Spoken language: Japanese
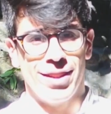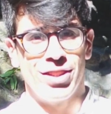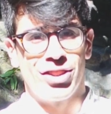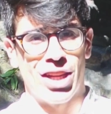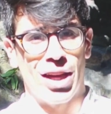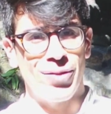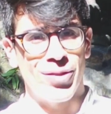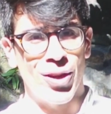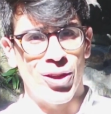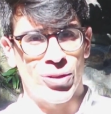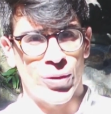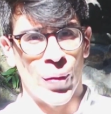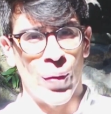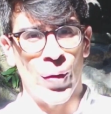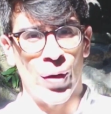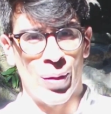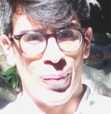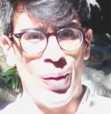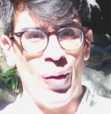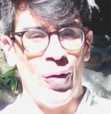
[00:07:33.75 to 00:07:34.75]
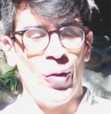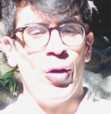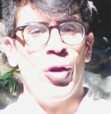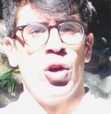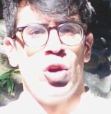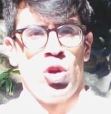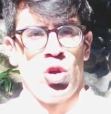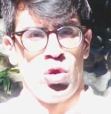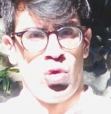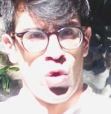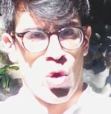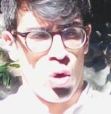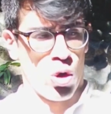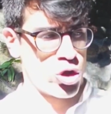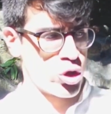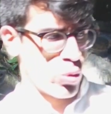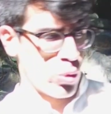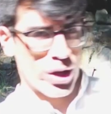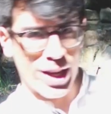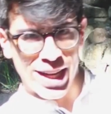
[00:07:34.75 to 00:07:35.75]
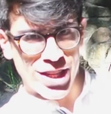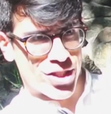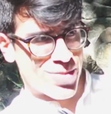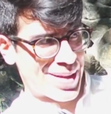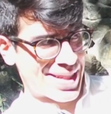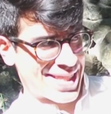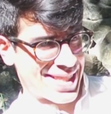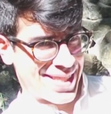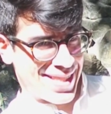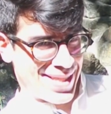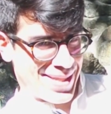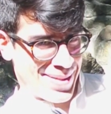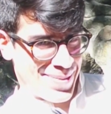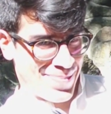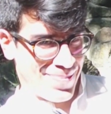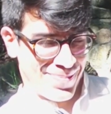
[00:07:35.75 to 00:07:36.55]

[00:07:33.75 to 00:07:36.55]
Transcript: チャンネル登録もよろしくお願いします